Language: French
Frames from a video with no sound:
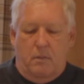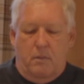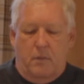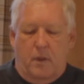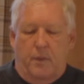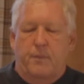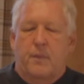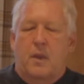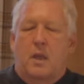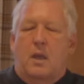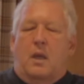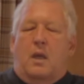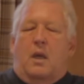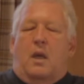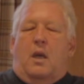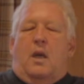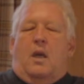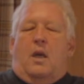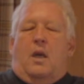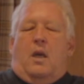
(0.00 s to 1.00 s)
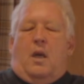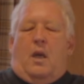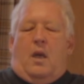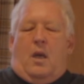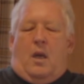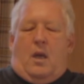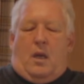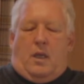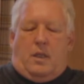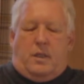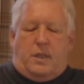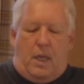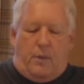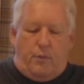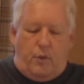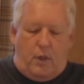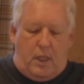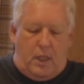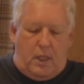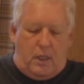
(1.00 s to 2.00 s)
Bon.
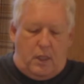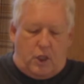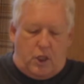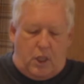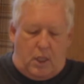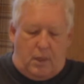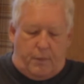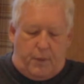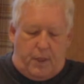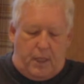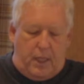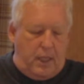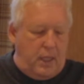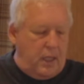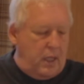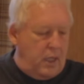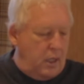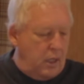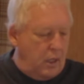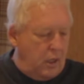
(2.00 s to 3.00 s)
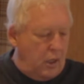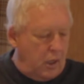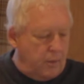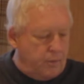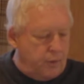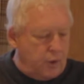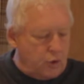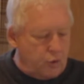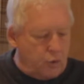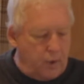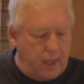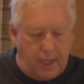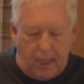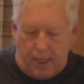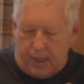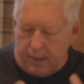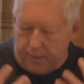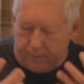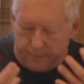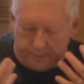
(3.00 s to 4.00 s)
Samuel de Champlain a besoin
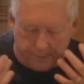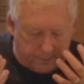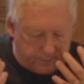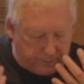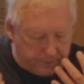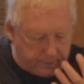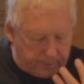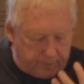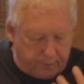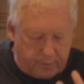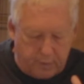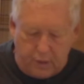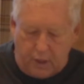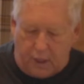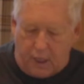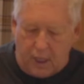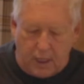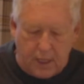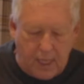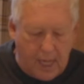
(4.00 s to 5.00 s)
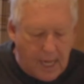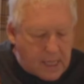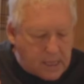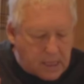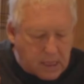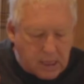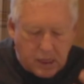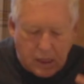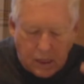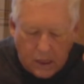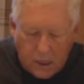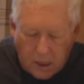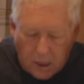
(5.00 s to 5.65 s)
de connaître,